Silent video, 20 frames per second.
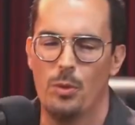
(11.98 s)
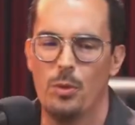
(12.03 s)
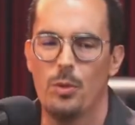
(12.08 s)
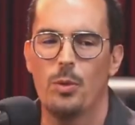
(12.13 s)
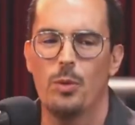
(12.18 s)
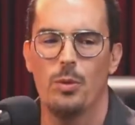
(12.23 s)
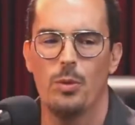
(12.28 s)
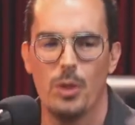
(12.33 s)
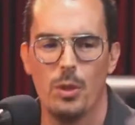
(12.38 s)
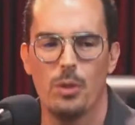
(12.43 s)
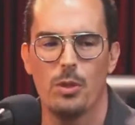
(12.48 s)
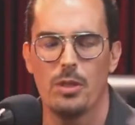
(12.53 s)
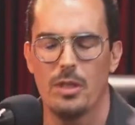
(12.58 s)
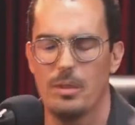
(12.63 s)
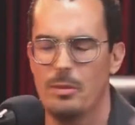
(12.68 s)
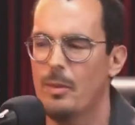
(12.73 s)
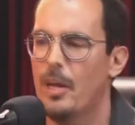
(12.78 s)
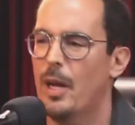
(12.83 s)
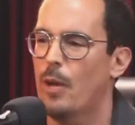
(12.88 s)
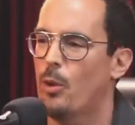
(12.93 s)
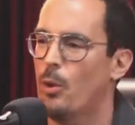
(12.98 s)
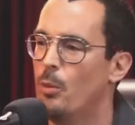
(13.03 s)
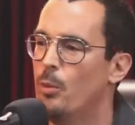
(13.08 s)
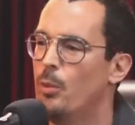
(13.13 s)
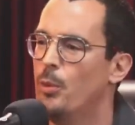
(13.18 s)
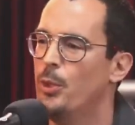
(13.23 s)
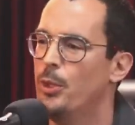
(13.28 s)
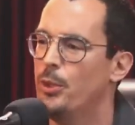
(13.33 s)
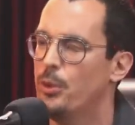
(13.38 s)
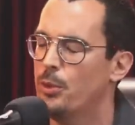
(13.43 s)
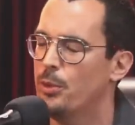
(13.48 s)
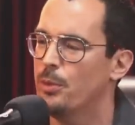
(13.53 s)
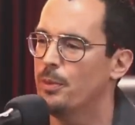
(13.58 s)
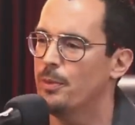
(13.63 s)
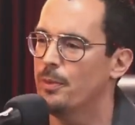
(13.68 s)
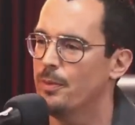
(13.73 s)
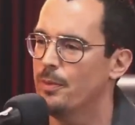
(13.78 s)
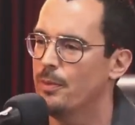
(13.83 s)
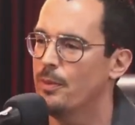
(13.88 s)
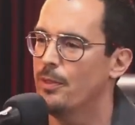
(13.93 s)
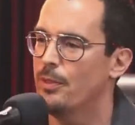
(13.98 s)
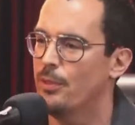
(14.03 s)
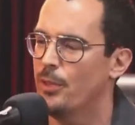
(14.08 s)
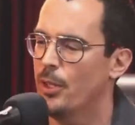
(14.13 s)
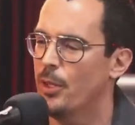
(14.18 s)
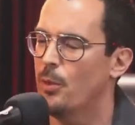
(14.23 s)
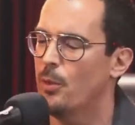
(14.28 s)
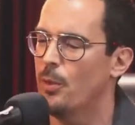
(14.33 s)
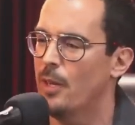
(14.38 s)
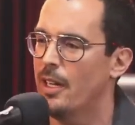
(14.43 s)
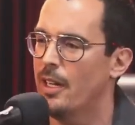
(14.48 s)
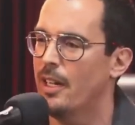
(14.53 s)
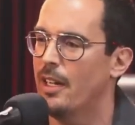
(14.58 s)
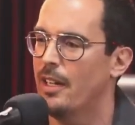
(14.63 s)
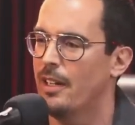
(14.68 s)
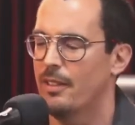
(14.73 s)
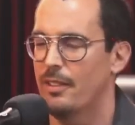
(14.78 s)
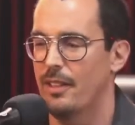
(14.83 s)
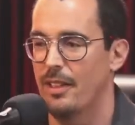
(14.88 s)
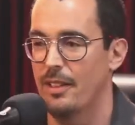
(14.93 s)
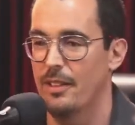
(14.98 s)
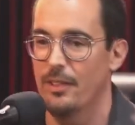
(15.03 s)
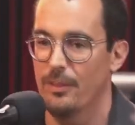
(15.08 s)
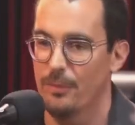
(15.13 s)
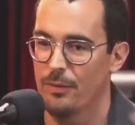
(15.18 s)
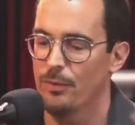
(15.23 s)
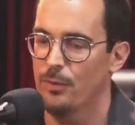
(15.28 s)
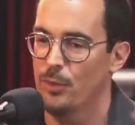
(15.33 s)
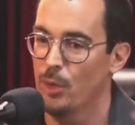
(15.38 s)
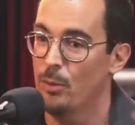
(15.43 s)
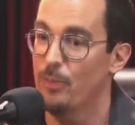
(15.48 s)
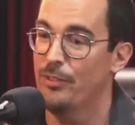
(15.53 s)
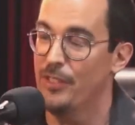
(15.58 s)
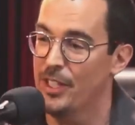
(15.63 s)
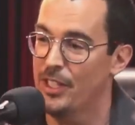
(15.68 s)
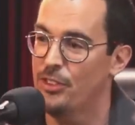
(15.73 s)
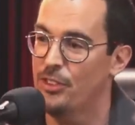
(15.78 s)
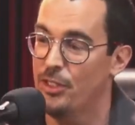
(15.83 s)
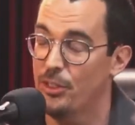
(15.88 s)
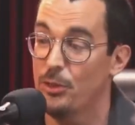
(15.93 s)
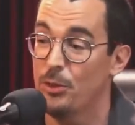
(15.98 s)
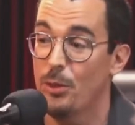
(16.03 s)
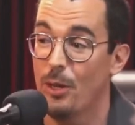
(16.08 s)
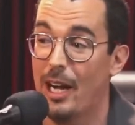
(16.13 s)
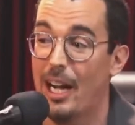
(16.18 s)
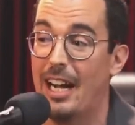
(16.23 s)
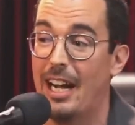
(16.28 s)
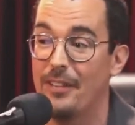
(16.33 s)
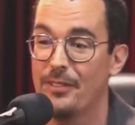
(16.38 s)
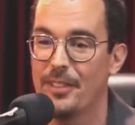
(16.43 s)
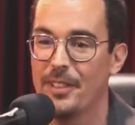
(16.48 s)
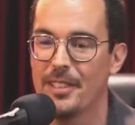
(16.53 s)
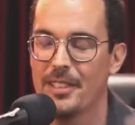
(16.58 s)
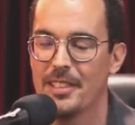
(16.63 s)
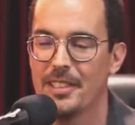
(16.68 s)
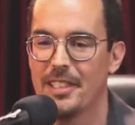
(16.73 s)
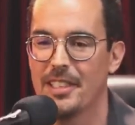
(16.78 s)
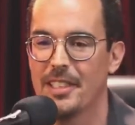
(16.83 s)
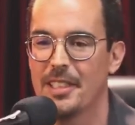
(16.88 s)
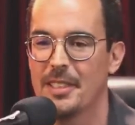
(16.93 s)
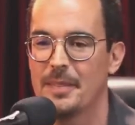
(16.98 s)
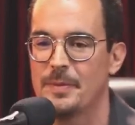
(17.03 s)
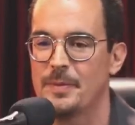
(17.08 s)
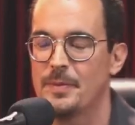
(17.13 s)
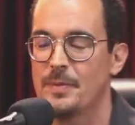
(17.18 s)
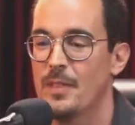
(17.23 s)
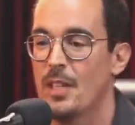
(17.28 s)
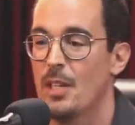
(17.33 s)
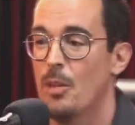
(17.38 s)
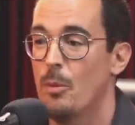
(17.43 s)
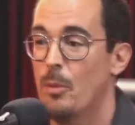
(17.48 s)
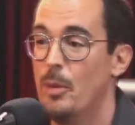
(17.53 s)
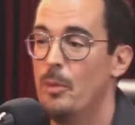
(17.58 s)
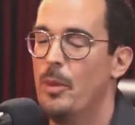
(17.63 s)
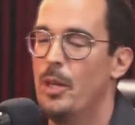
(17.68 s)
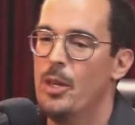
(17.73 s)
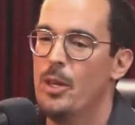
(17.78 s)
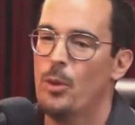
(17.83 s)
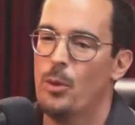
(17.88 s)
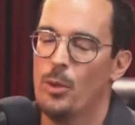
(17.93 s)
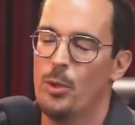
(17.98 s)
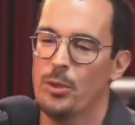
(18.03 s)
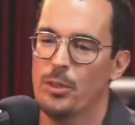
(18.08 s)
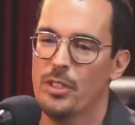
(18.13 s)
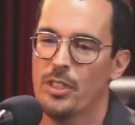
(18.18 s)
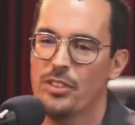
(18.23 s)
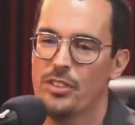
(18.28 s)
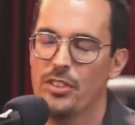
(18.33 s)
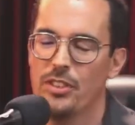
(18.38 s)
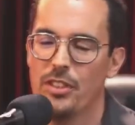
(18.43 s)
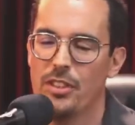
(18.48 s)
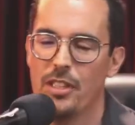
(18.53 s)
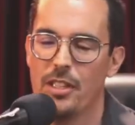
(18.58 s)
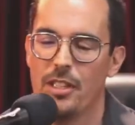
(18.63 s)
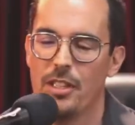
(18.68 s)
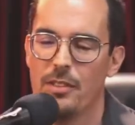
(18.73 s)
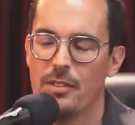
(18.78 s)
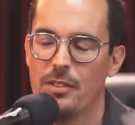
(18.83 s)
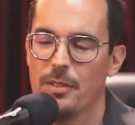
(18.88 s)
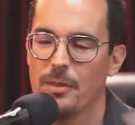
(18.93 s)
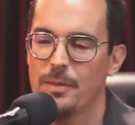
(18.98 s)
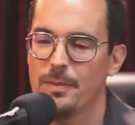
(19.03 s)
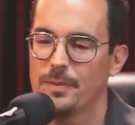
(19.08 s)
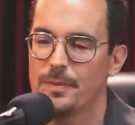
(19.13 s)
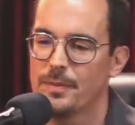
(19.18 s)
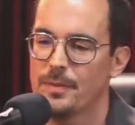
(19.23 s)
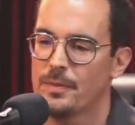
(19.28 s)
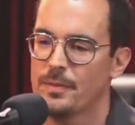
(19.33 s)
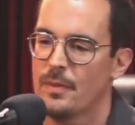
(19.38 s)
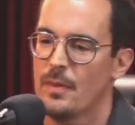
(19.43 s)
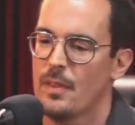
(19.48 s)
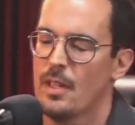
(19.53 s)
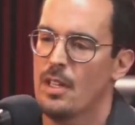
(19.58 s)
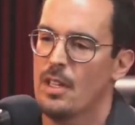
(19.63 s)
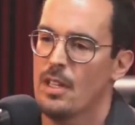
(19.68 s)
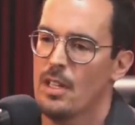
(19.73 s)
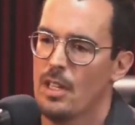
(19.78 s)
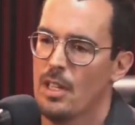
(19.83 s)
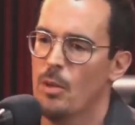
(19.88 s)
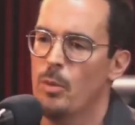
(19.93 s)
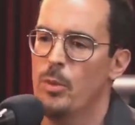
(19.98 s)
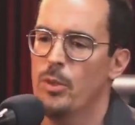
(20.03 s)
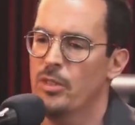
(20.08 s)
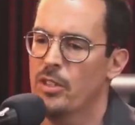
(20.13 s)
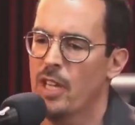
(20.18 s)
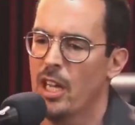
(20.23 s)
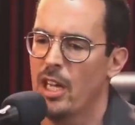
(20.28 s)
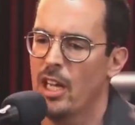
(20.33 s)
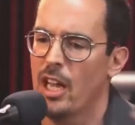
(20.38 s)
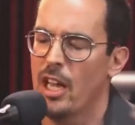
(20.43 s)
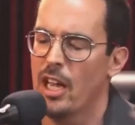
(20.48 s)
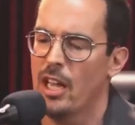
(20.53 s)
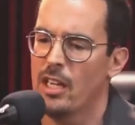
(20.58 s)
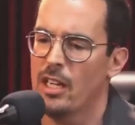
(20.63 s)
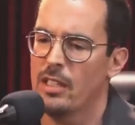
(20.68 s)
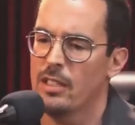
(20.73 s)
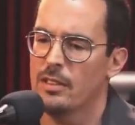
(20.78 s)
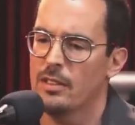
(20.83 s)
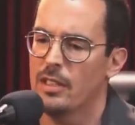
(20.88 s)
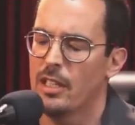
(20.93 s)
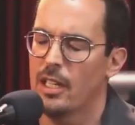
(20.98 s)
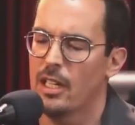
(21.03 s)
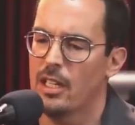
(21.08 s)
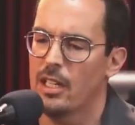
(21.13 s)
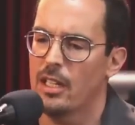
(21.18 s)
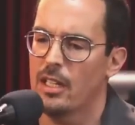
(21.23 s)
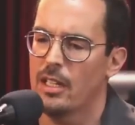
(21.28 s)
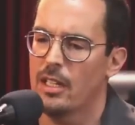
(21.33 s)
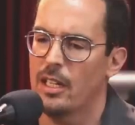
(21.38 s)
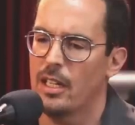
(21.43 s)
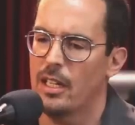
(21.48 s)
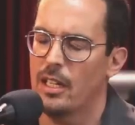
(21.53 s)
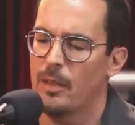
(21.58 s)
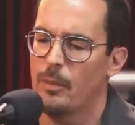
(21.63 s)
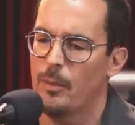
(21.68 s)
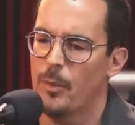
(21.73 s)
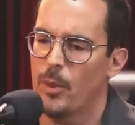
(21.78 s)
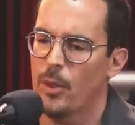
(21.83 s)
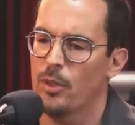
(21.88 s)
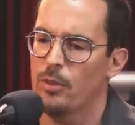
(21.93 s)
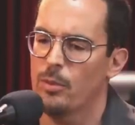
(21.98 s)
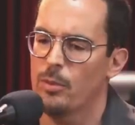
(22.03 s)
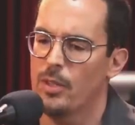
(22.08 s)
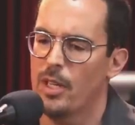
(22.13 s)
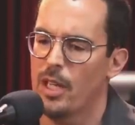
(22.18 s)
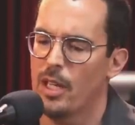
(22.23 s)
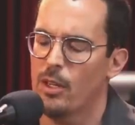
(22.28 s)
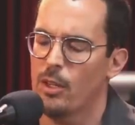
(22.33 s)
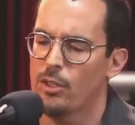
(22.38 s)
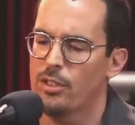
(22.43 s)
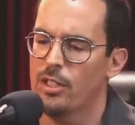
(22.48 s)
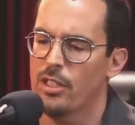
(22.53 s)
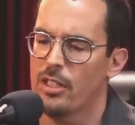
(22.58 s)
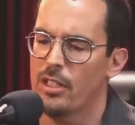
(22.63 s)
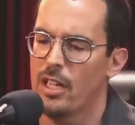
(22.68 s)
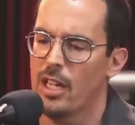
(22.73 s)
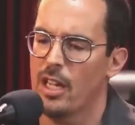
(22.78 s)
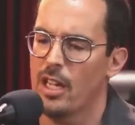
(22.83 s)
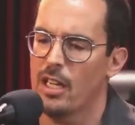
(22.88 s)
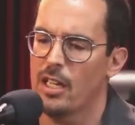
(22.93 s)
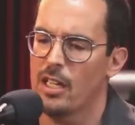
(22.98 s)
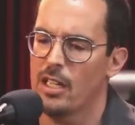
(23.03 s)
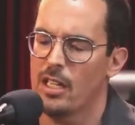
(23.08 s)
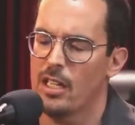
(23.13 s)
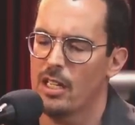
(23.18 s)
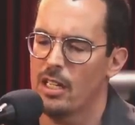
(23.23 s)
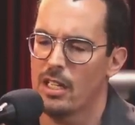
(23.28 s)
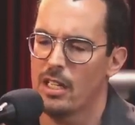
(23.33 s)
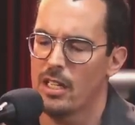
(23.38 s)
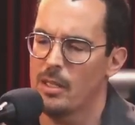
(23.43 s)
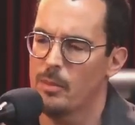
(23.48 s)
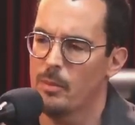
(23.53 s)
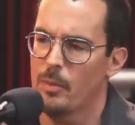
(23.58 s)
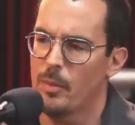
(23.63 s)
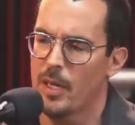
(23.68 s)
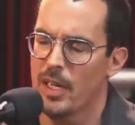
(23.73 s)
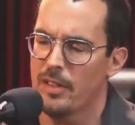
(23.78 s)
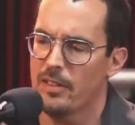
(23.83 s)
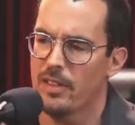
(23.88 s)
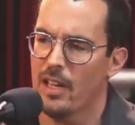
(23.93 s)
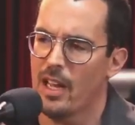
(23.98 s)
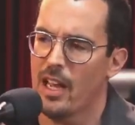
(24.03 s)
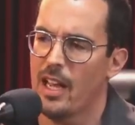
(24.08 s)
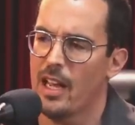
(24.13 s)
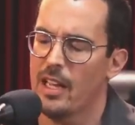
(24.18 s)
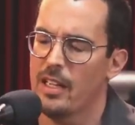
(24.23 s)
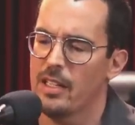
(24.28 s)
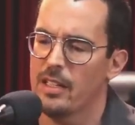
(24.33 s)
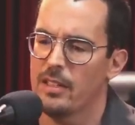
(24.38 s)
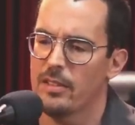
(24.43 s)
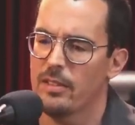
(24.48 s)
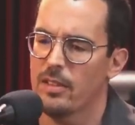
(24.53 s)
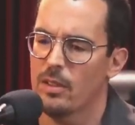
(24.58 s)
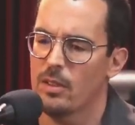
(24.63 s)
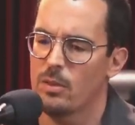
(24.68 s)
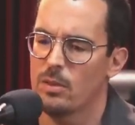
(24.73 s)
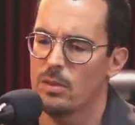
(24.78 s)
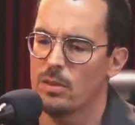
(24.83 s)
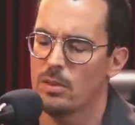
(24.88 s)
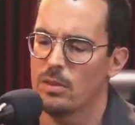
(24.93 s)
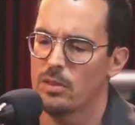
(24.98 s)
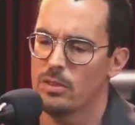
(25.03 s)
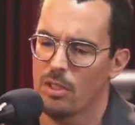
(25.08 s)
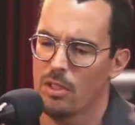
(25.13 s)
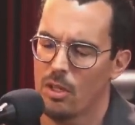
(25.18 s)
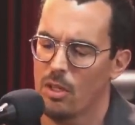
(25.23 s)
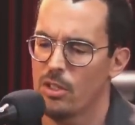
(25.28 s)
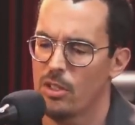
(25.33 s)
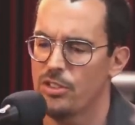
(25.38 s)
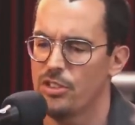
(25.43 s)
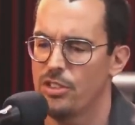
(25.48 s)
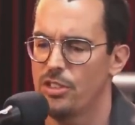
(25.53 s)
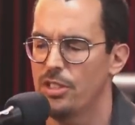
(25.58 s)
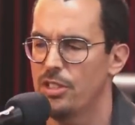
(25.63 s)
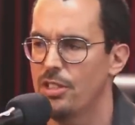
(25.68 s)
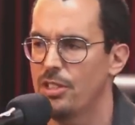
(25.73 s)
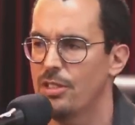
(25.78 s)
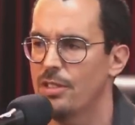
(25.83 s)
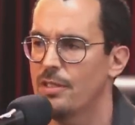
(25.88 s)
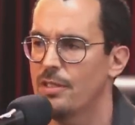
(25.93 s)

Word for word: Um encontro que me marcou muito foi com a nome fictício Rafa, né? Primeiro encontro que a gente teve. Eu busquei ela, ela na próximo da loja dela, ela era empresária, sacou? Tinha uma lojinha.